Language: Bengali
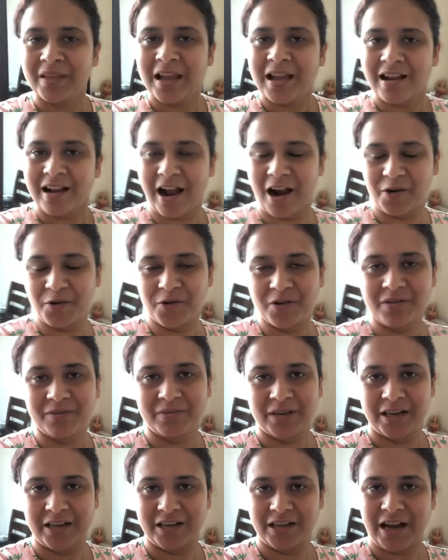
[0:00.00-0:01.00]
কারণ
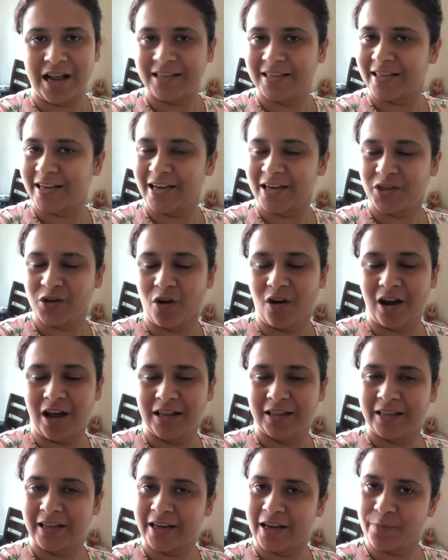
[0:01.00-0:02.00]
আজকে সকাল
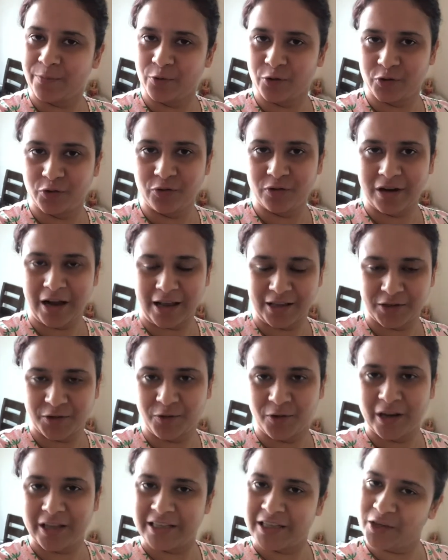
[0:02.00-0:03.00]
থেকে প্রচুর কাজ
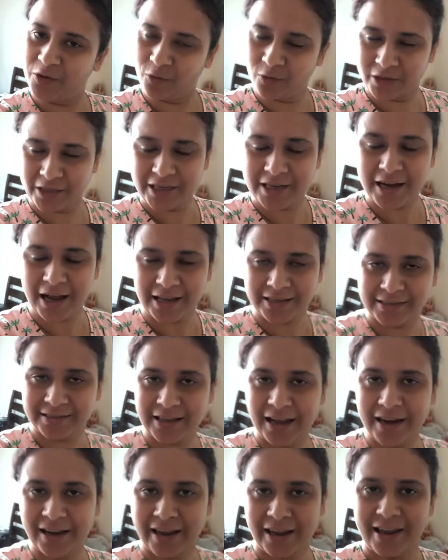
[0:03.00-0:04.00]
করেছি রোজই কাজ
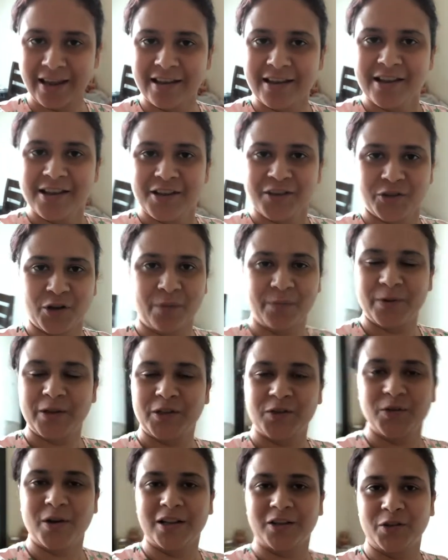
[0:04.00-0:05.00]
থাকে সব
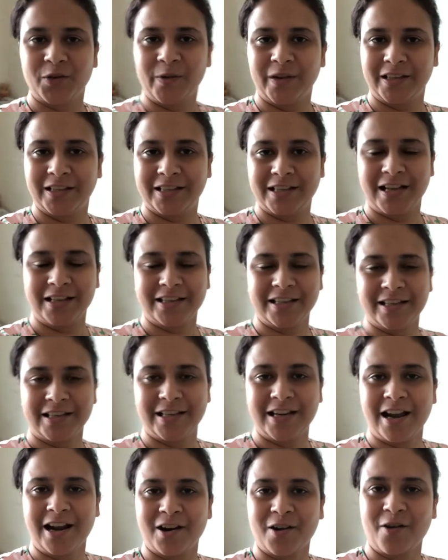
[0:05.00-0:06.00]
কিছু আর তোমাদের সাথে
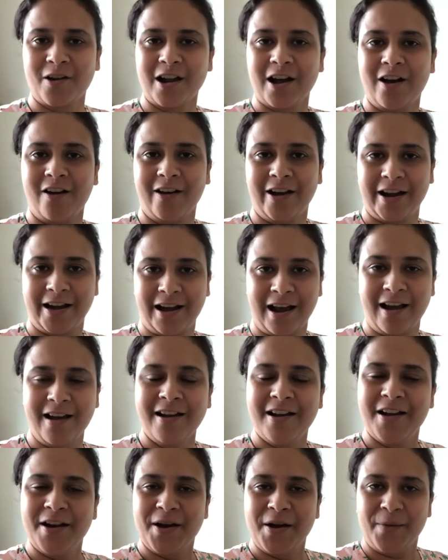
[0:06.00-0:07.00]
শেয়ার করা হয় না
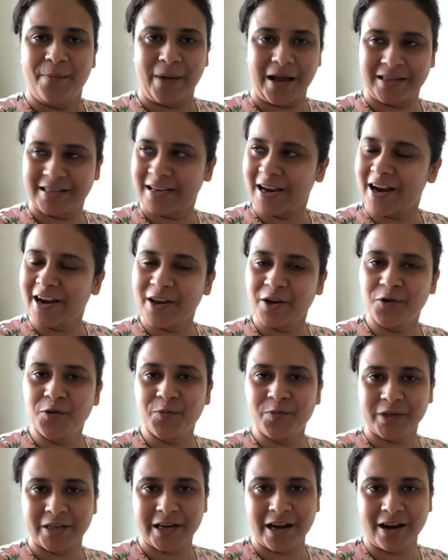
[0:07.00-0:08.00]
মাঝখানে
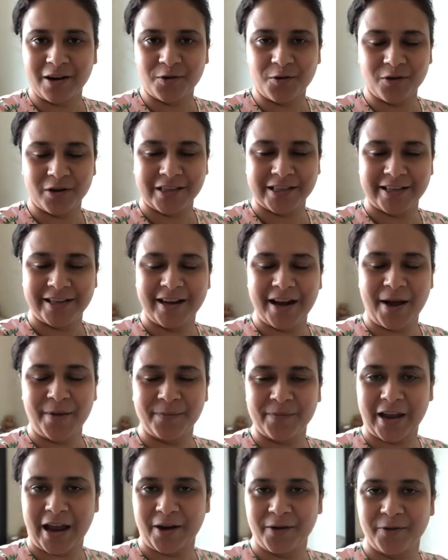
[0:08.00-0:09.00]
খুব শেয়ার করছিলাম
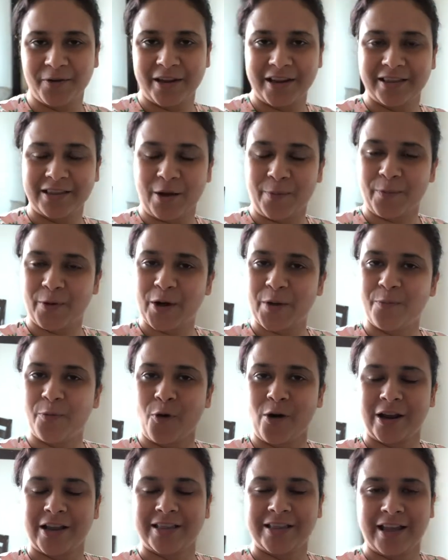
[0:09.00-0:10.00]
কেন কি তারপরে
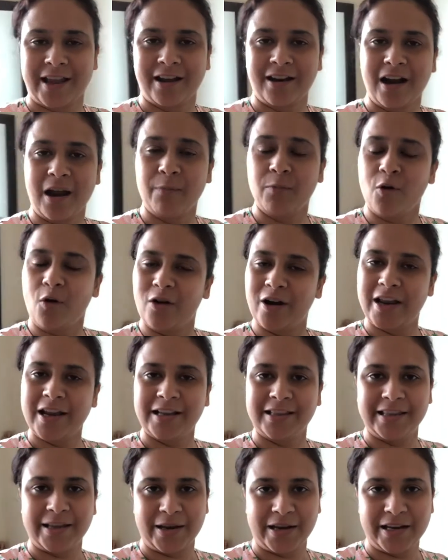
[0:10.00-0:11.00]
পরে দেখলাম অনেক
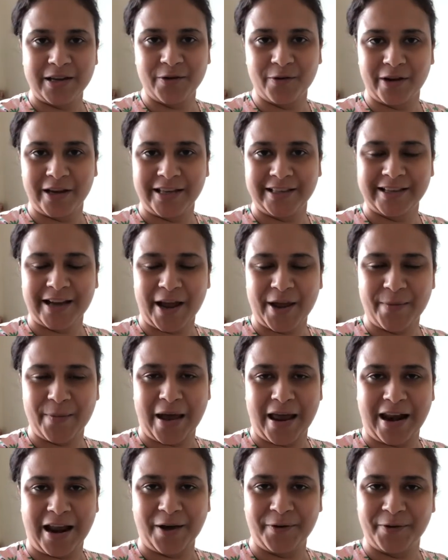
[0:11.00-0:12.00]
দেরি হয়ে যায়
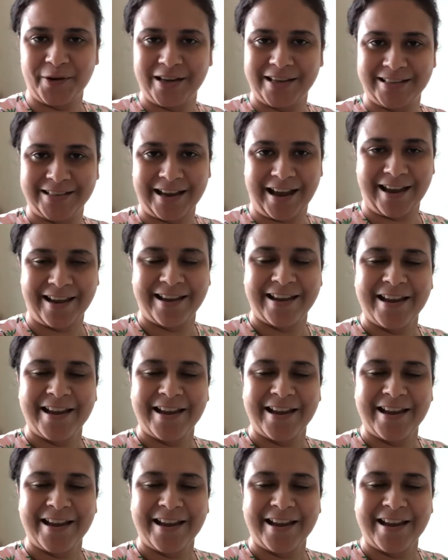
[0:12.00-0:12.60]
বেলা হয়ে যায়